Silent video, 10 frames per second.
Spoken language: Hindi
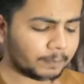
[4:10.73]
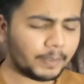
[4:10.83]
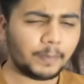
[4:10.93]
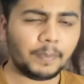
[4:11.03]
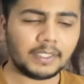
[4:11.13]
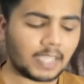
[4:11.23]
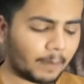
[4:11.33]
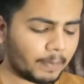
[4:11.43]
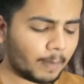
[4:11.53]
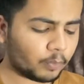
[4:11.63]
तो बीस मिनट
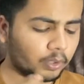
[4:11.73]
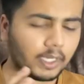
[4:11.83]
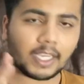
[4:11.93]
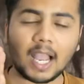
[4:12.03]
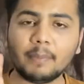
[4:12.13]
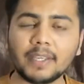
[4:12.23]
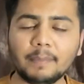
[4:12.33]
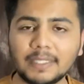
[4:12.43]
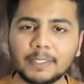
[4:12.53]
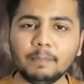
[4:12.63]
भी जहाँ पे आपको लगे कि
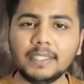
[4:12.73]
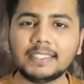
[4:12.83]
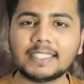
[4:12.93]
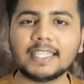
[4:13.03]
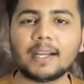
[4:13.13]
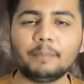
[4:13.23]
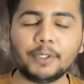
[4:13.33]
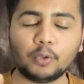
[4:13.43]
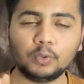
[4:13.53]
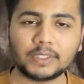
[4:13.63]
हाँ बीस मिनट जैसे ही
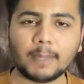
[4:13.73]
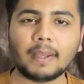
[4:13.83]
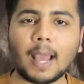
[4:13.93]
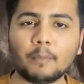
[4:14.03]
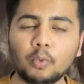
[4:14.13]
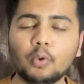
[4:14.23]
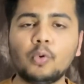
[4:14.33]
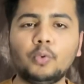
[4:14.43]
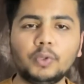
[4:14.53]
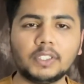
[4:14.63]
कंप्लीट हो उसके बाद आप
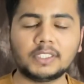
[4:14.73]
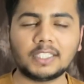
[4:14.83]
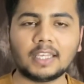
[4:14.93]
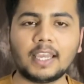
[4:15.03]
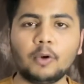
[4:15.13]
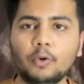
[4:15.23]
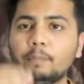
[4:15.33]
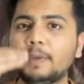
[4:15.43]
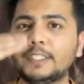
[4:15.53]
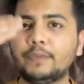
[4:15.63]
लोगों को उठ जाना है
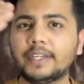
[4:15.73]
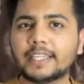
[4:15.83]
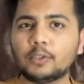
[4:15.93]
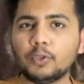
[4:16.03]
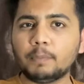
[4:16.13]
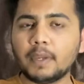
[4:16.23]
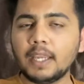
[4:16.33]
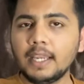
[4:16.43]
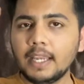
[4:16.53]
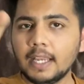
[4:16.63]
और बीस फीट की दूरी
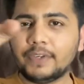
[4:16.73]
पे